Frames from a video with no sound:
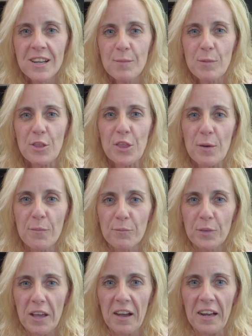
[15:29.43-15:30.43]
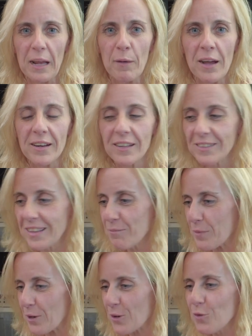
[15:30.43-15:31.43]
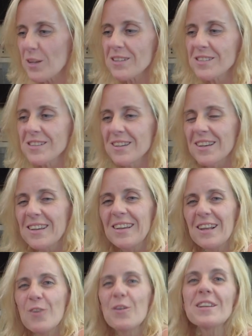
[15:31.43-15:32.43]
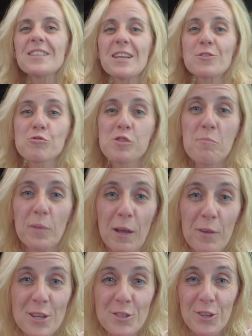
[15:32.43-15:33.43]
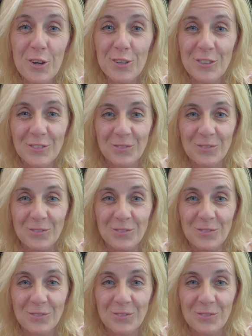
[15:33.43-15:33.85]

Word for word: Hombre. Voy a grabar. pero Luis. no te he dicho, estoy grabando,